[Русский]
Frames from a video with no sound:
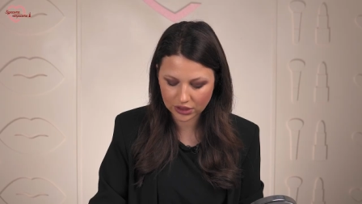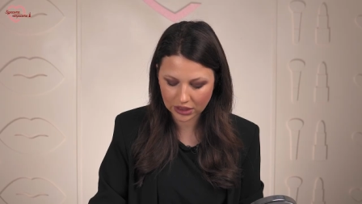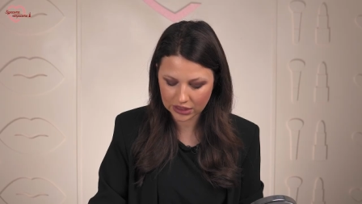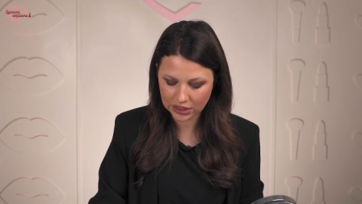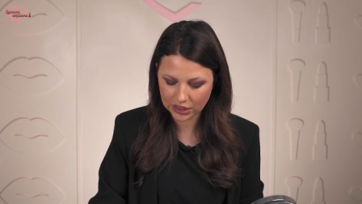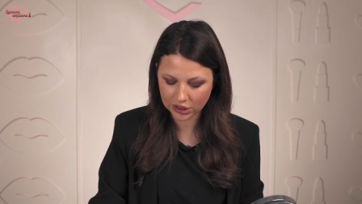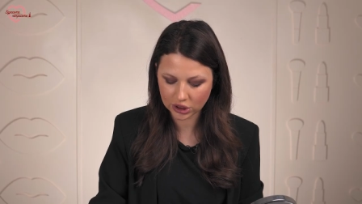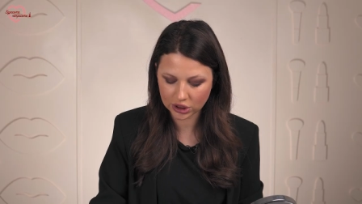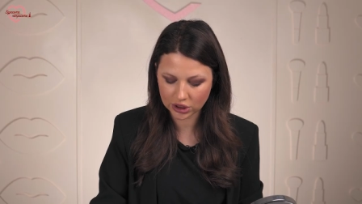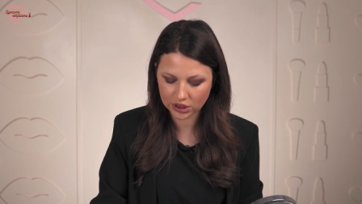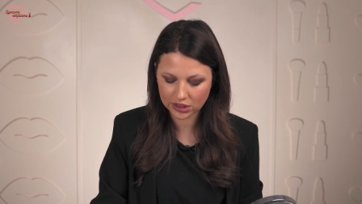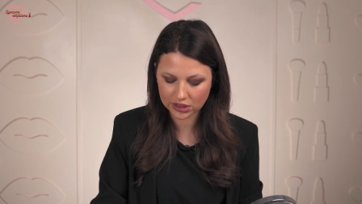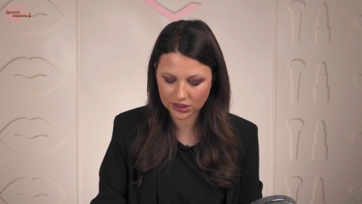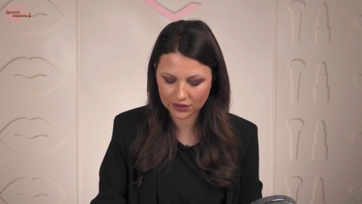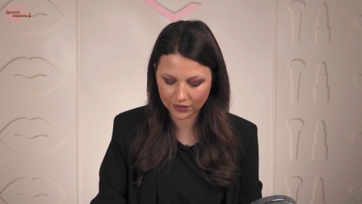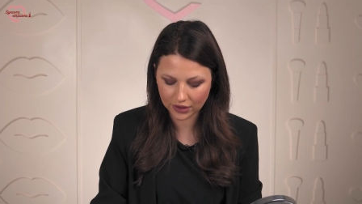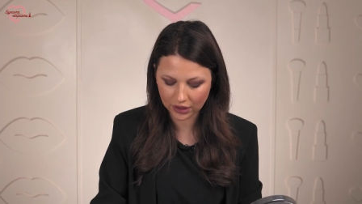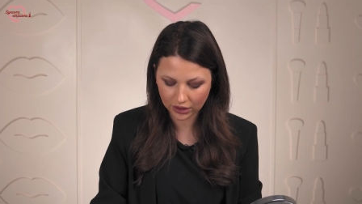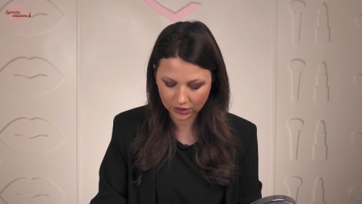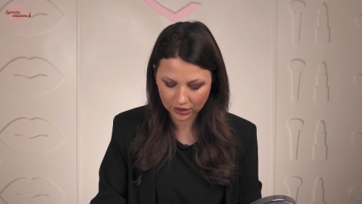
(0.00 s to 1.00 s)
содержит
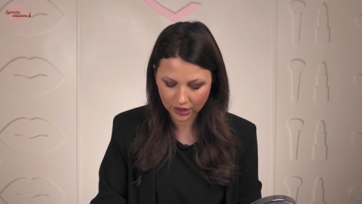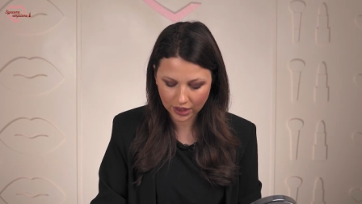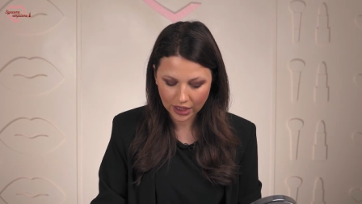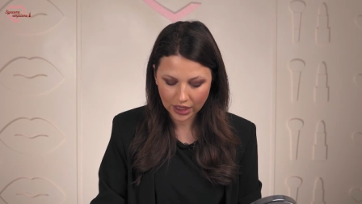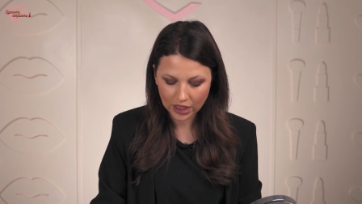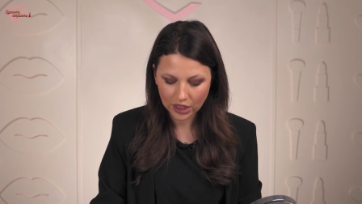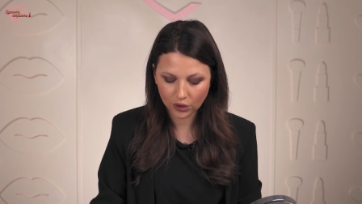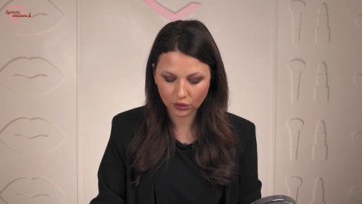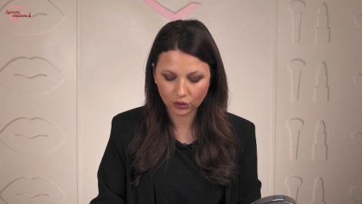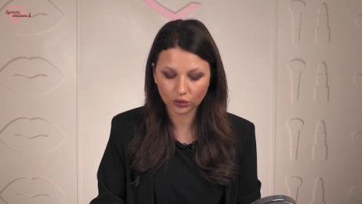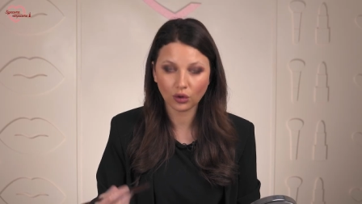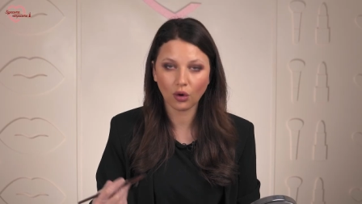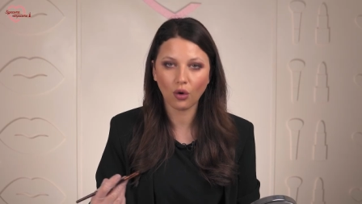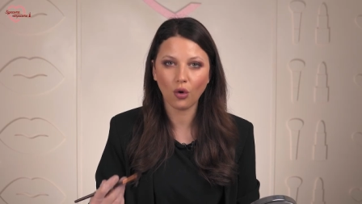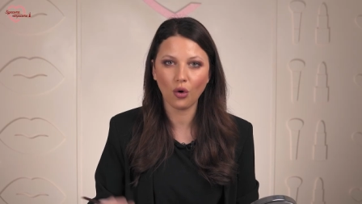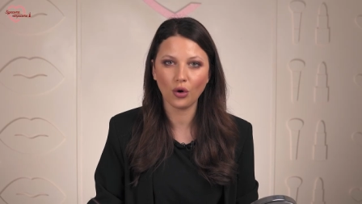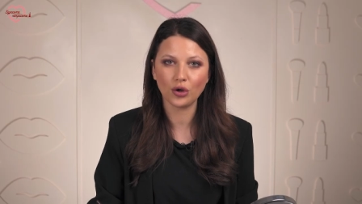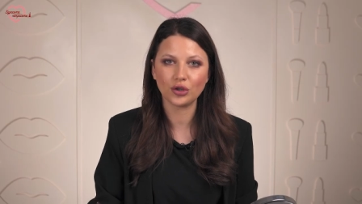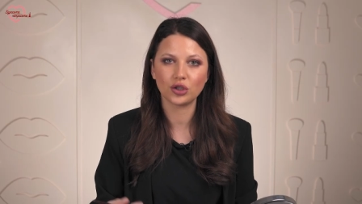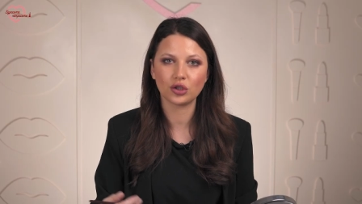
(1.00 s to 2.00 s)
цвет, и он
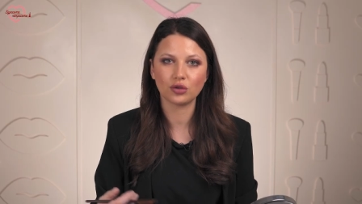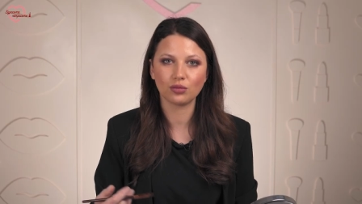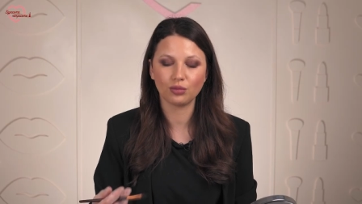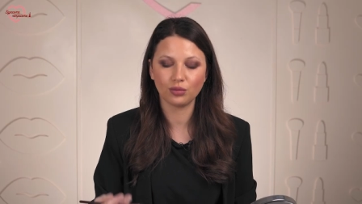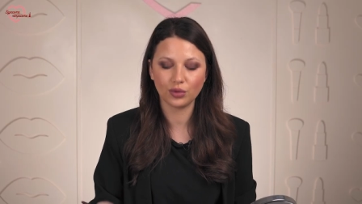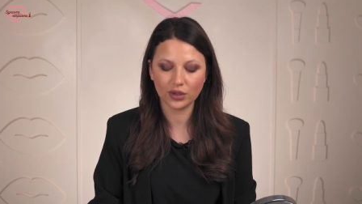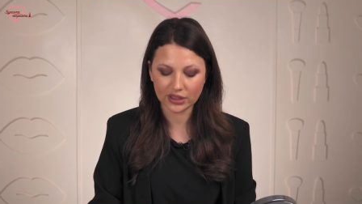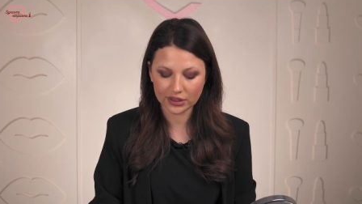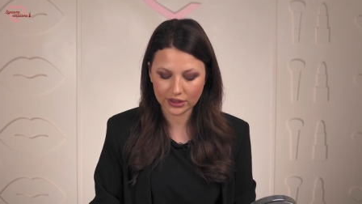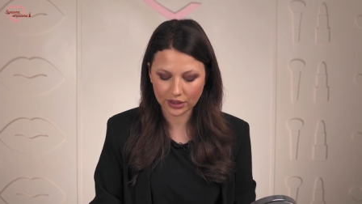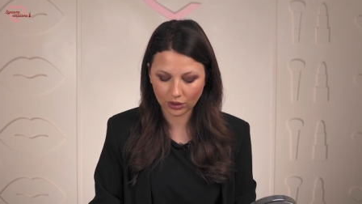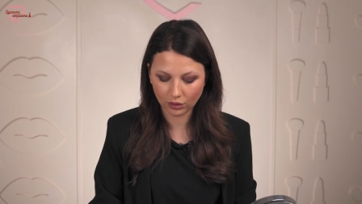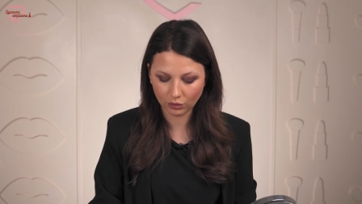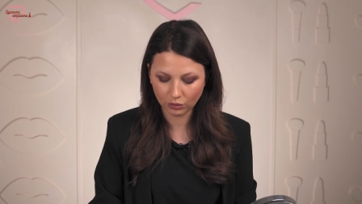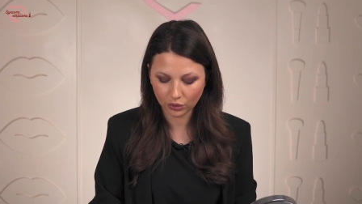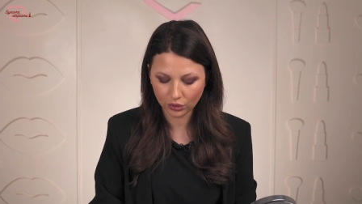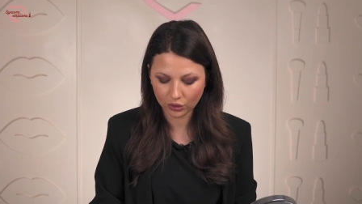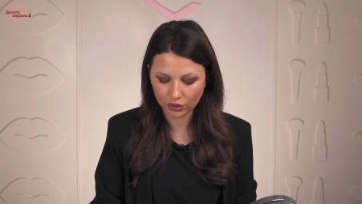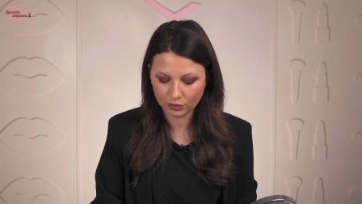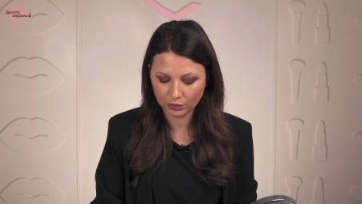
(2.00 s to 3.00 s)
очень быстро
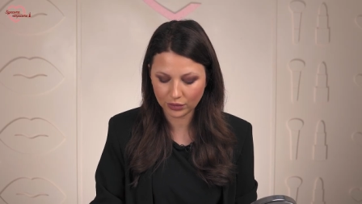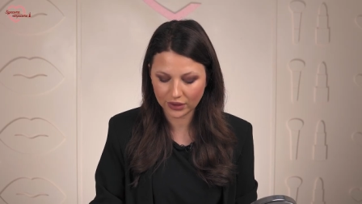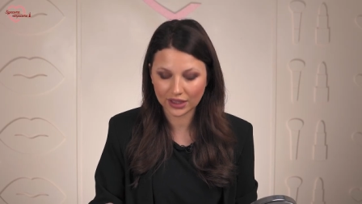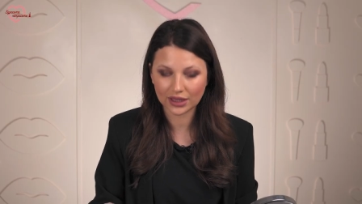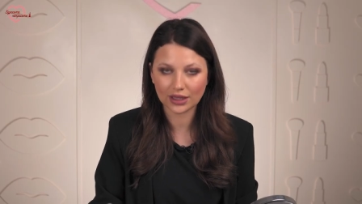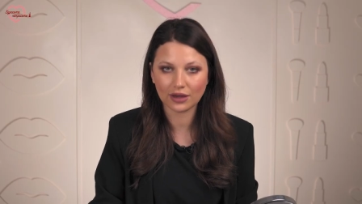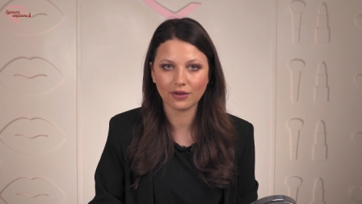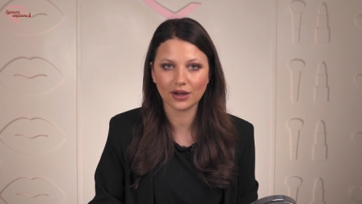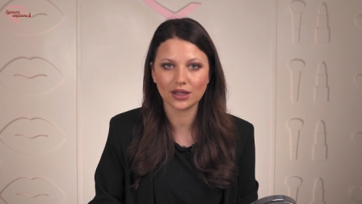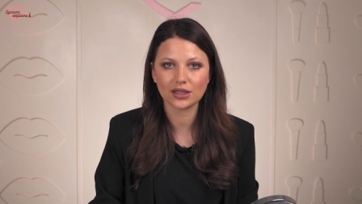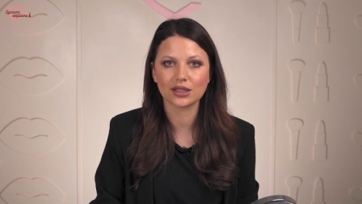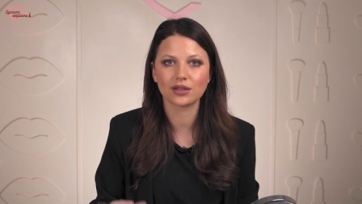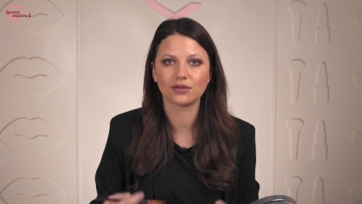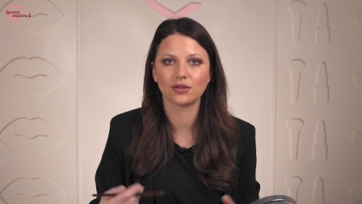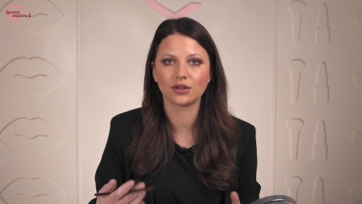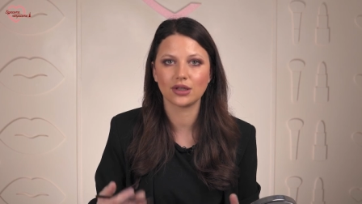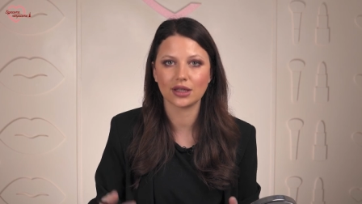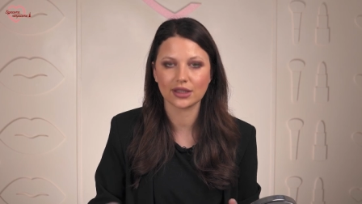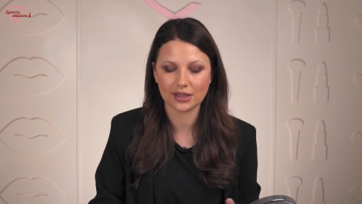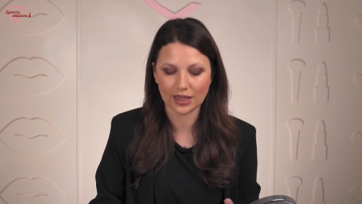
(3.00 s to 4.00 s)
будет передаваться
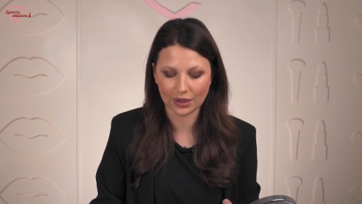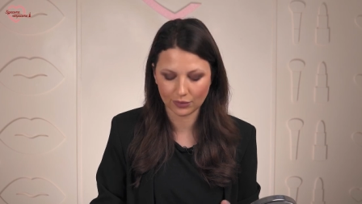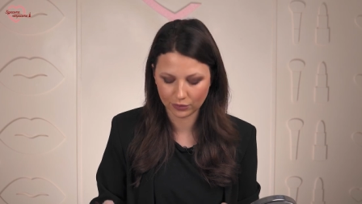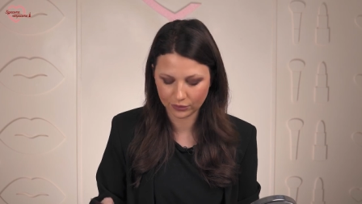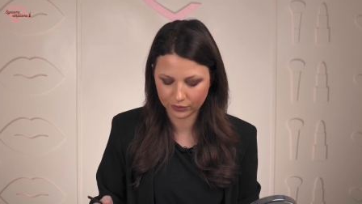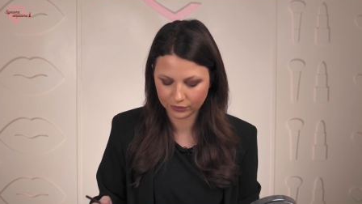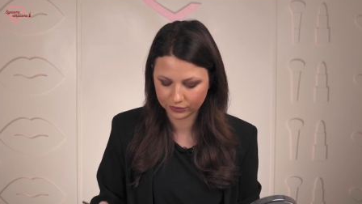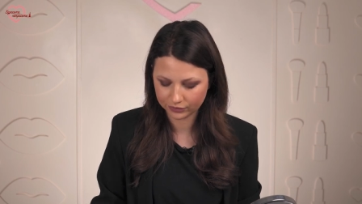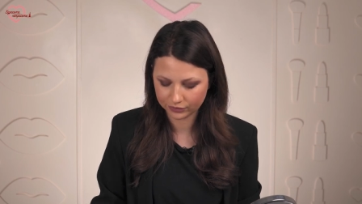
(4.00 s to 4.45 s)
волосам.